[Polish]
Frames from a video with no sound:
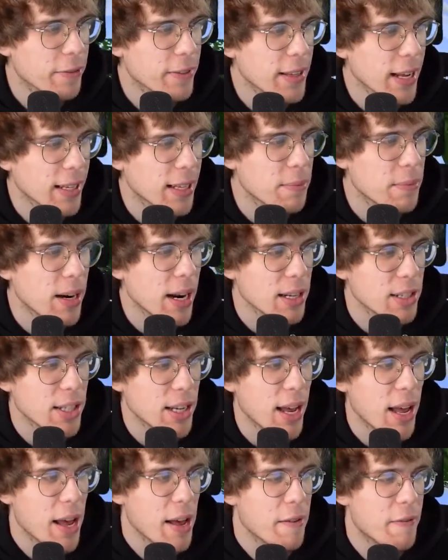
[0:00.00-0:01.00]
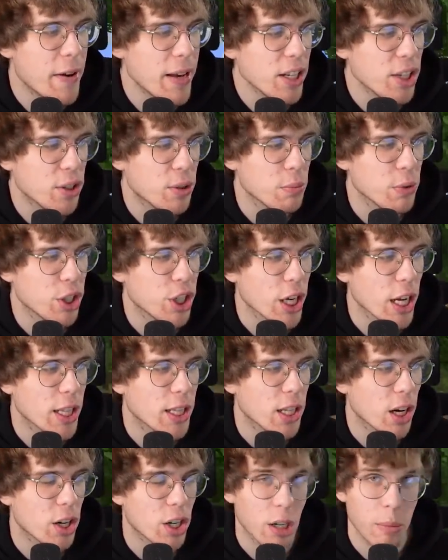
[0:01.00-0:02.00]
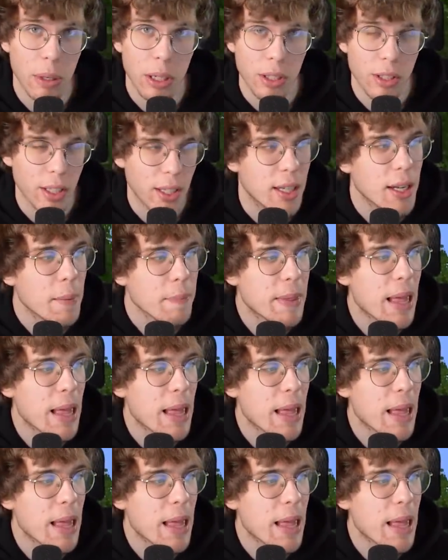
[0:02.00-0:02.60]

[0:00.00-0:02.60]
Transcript: w takim razie weźmy się do roboty.